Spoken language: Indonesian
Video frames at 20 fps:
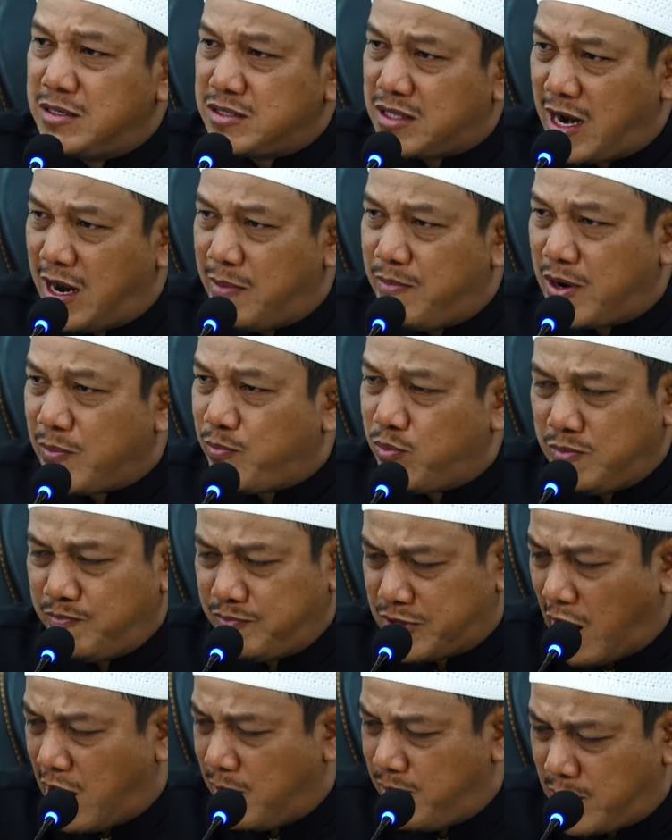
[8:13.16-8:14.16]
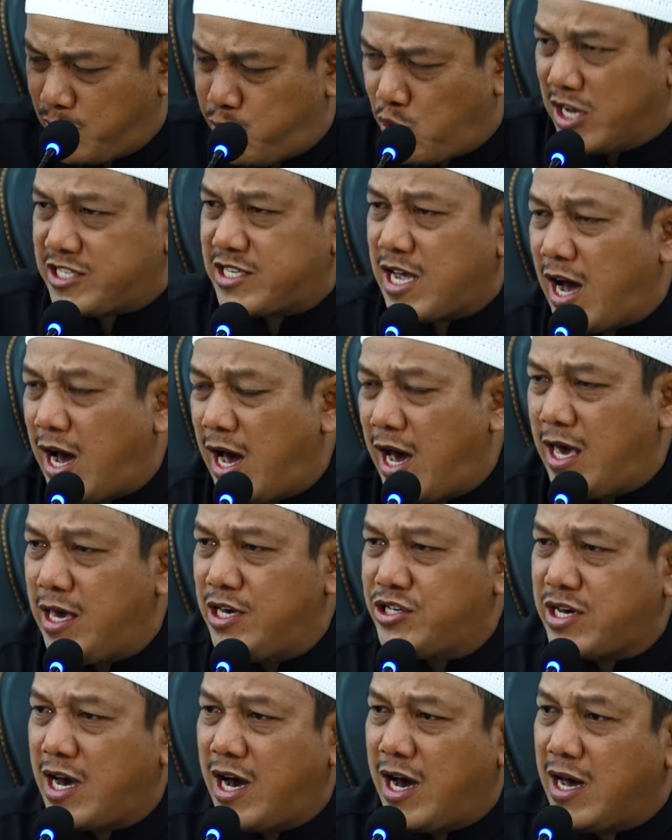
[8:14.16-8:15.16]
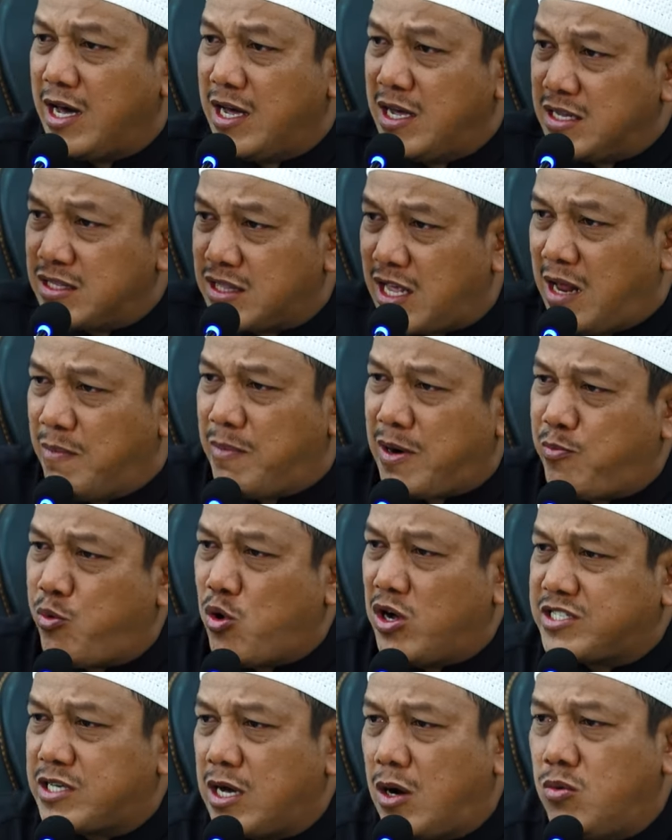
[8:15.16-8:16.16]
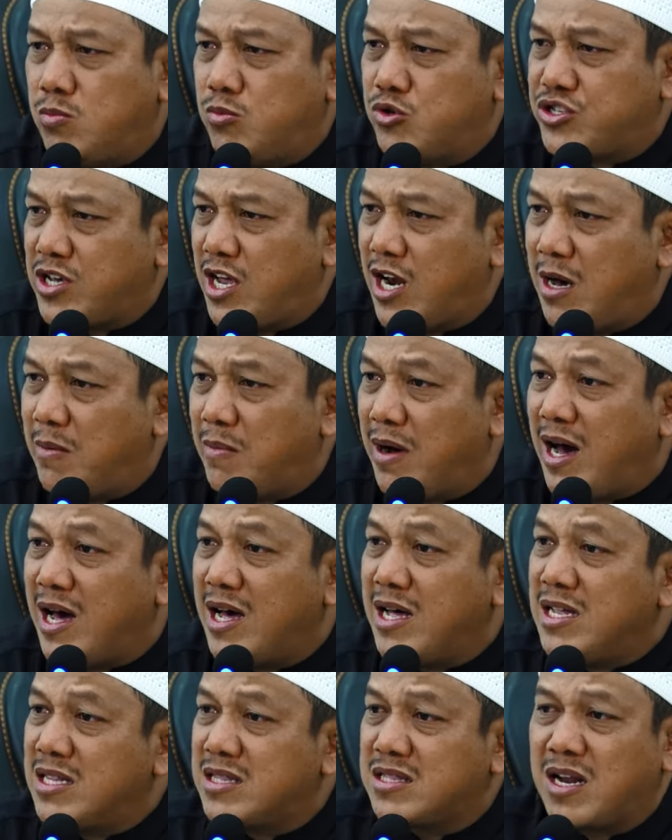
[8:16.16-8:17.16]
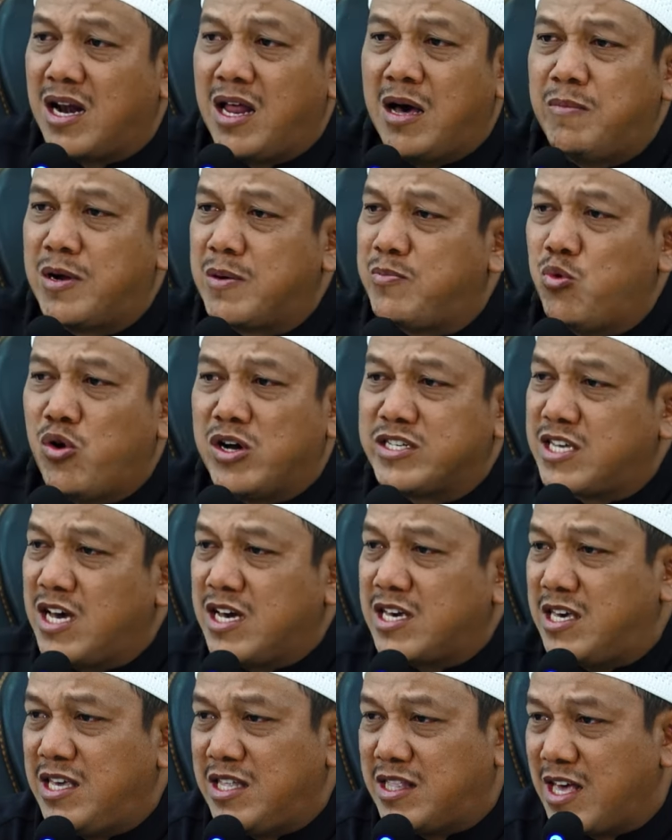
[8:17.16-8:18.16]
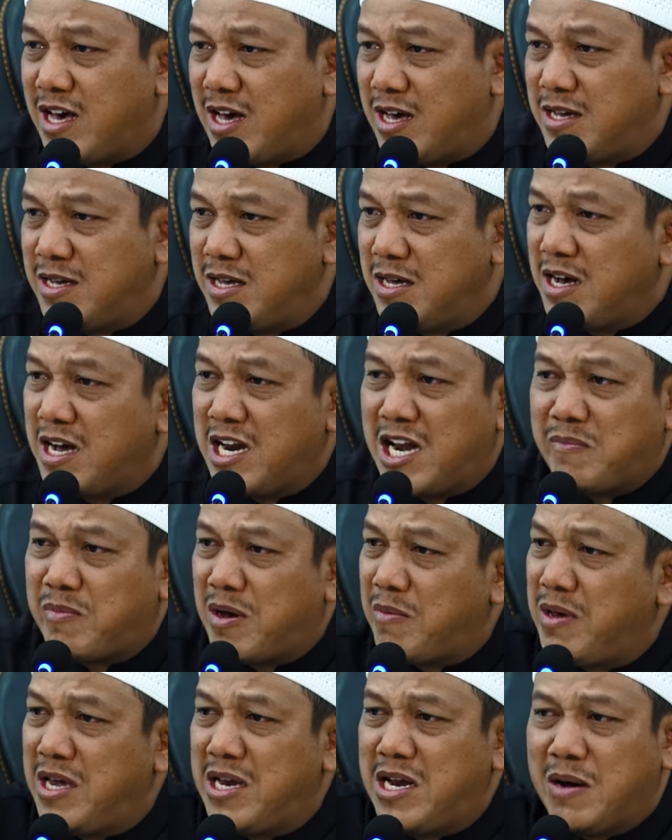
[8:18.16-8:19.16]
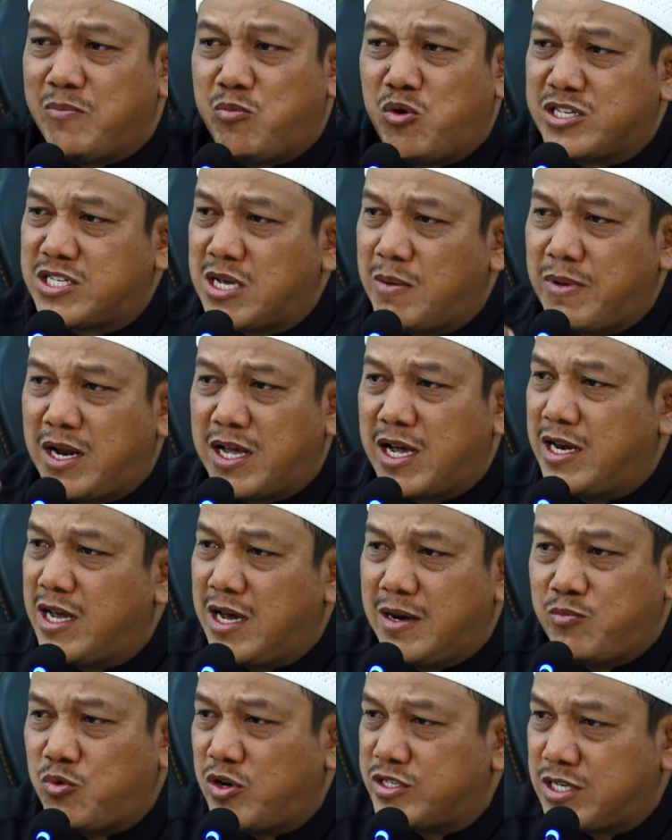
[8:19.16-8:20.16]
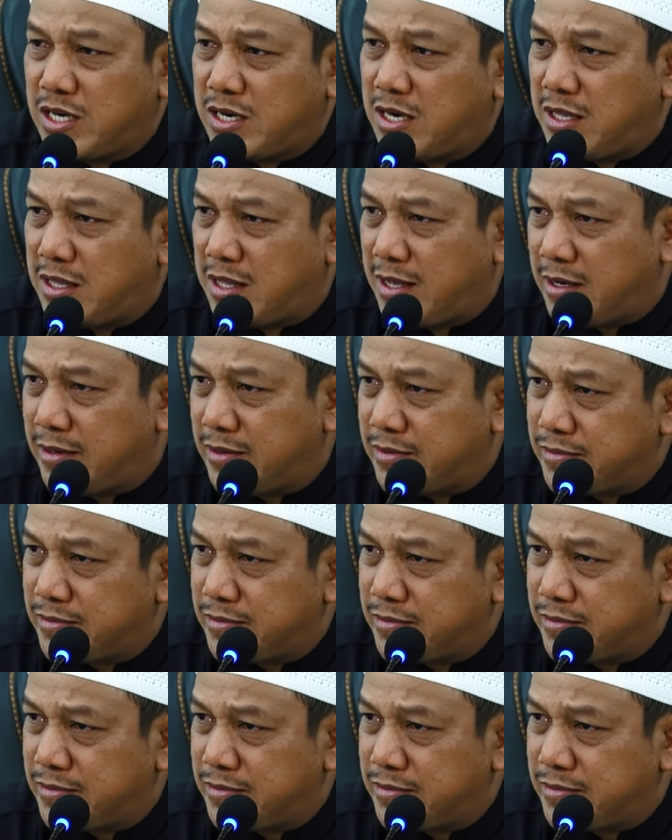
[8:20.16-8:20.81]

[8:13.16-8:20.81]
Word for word: telah ber, telah berpuasa Aisyah, telah berpuasa Ummu Salamah, telah berpuasa kita. Kenapa beda puasa mereka dengan puasa kita?